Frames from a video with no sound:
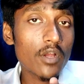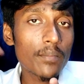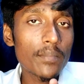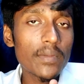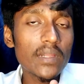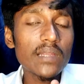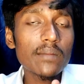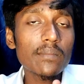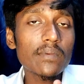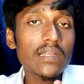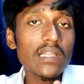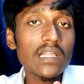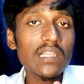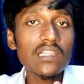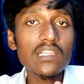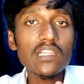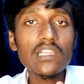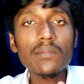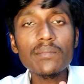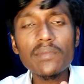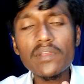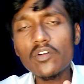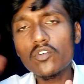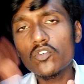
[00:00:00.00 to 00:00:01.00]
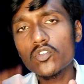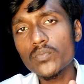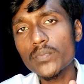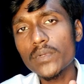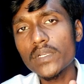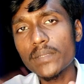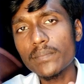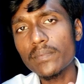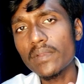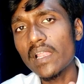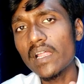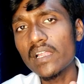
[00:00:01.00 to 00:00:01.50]
कमेंट में डाल देना मैं उस
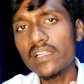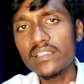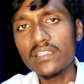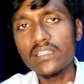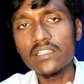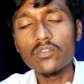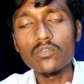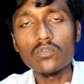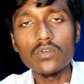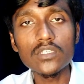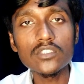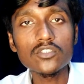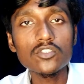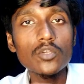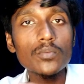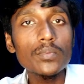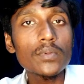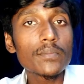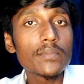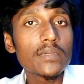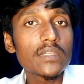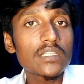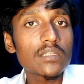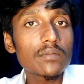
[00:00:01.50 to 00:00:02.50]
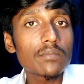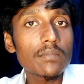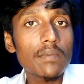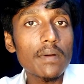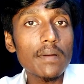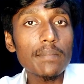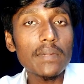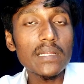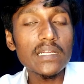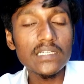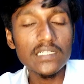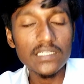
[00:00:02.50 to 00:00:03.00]
पर रिप्लाई दे दूँगा चलो फिर मिलते हैं
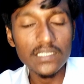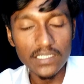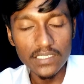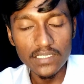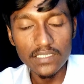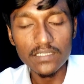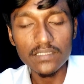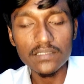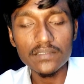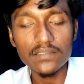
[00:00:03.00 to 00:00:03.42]
बाय बाय ठीक